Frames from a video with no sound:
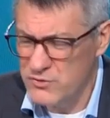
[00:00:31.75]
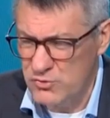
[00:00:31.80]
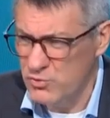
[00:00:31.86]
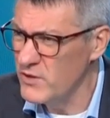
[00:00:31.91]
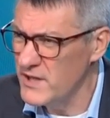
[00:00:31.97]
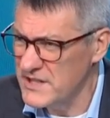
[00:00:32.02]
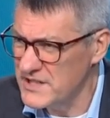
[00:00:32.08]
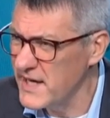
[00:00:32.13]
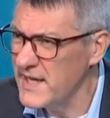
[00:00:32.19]

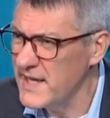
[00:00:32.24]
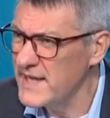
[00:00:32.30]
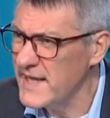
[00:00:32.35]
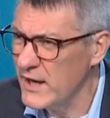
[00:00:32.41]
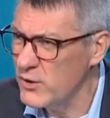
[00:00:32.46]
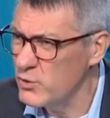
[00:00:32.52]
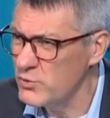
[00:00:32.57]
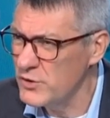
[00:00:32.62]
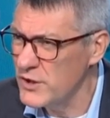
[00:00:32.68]
sulla
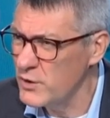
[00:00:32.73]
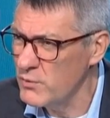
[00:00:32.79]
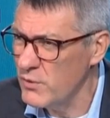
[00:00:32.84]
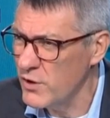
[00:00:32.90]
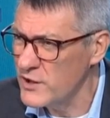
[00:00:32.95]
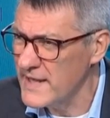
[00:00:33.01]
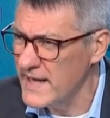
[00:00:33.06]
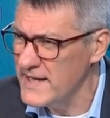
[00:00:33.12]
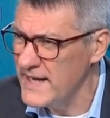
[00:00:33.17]
sanità
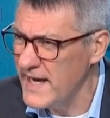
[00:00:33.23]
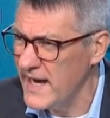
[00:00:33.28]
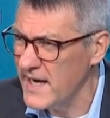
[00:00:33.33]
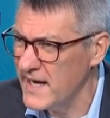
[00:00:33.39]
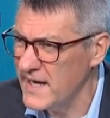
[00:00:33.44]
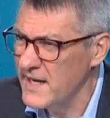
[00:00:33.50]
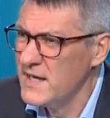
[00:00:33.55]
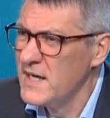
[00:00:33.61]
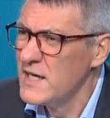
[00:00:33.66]
continuano a
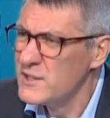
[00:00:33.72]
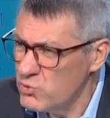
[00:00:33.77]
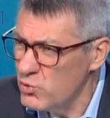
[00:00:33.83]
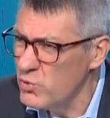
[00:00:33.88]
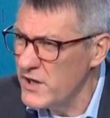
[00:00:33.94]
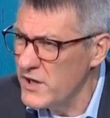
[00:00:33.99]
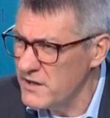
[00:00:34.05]
tagliare, sulla